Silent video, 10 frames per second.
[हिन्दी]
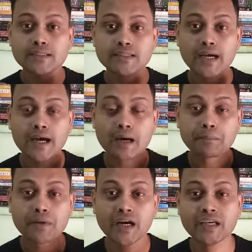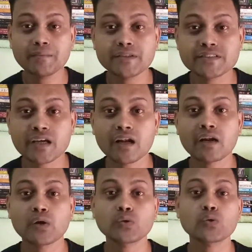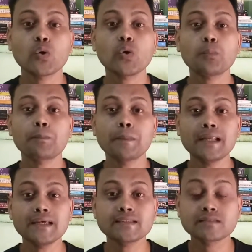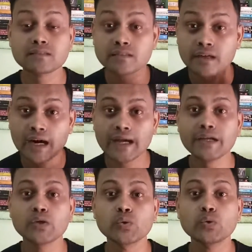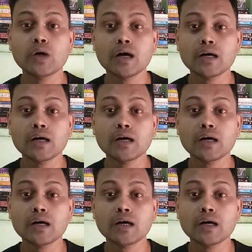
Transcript: चाहे आप कहीं भी चल रहे हो तो प्लीज़ ट्राई टू